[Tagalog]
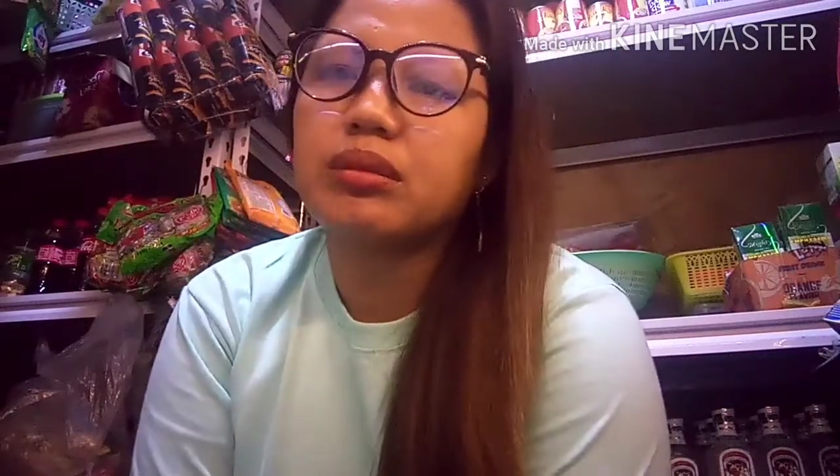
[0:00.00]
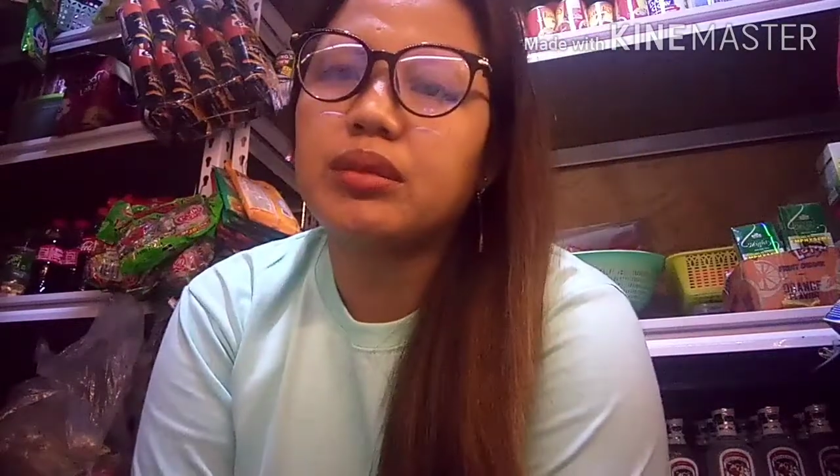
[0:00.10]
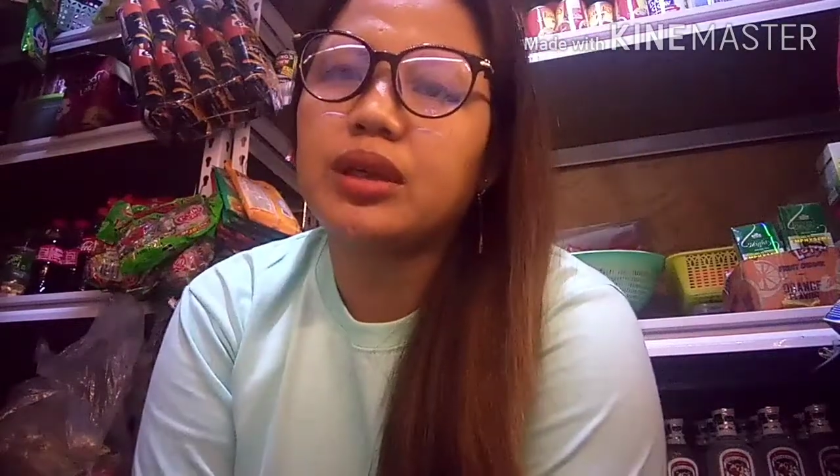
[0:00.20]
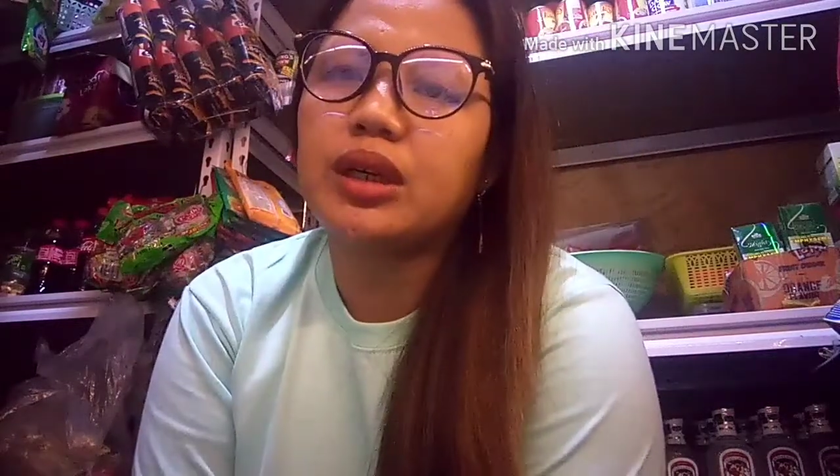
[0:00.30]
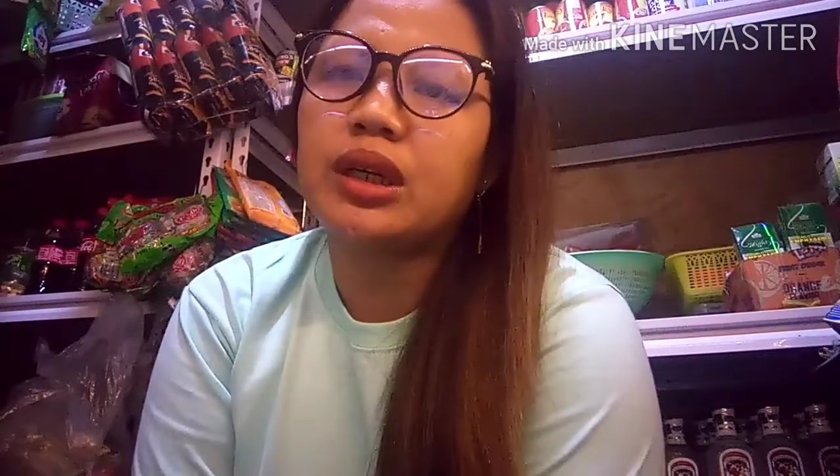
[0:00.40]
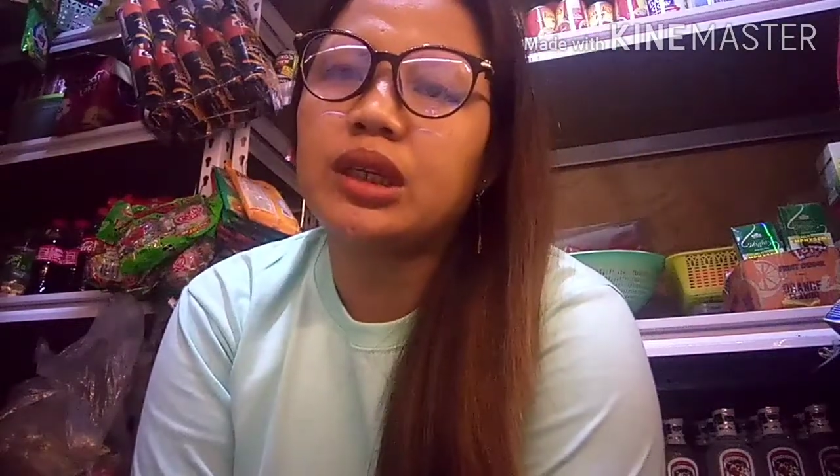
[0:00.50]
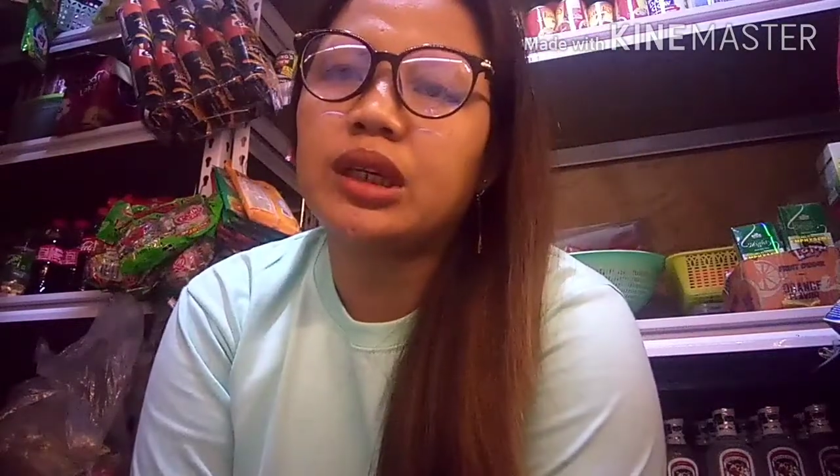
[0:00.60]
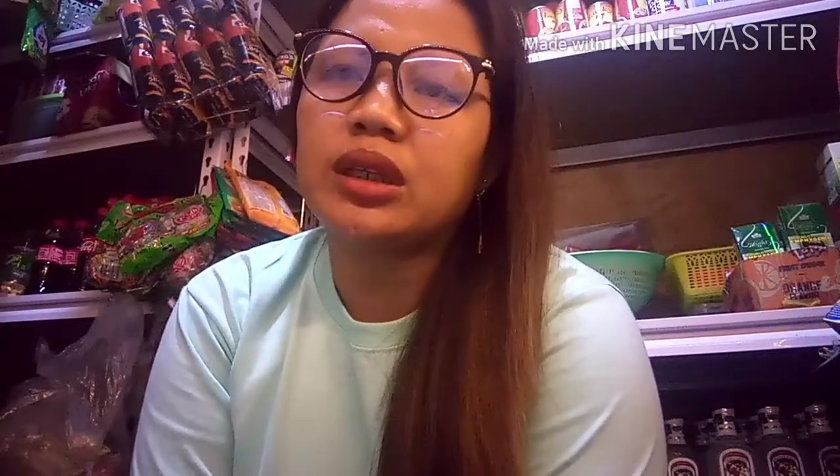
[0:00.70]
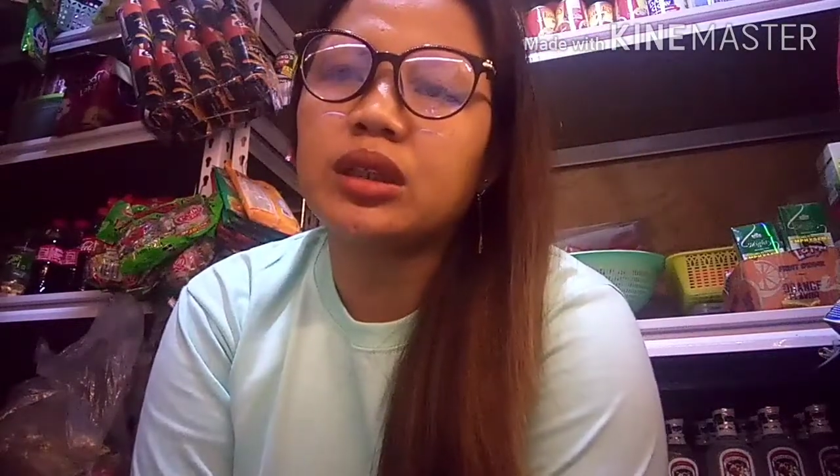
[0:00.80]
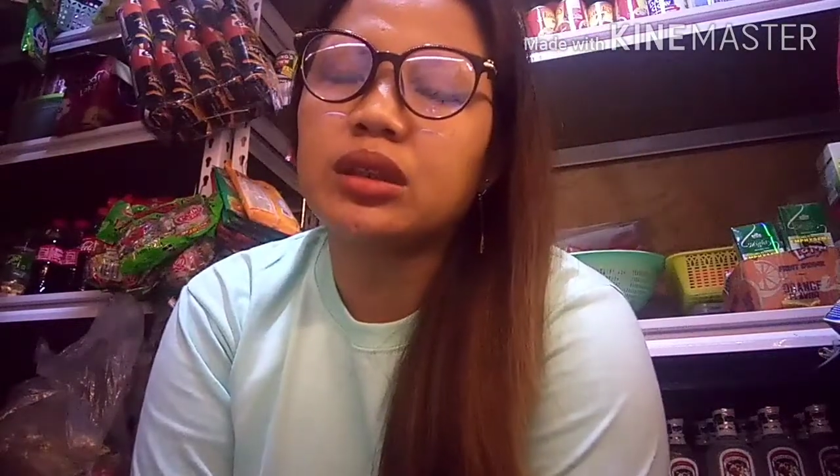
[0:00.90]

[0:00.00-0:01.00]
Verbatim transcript: may alak